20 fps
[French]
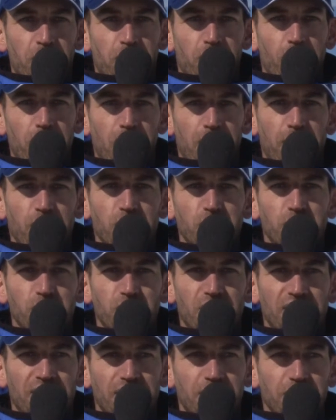première manche où
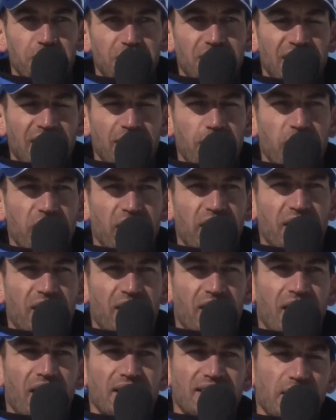j'étais deuxième, et
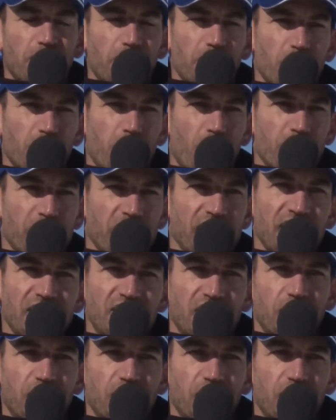assez loin du premier.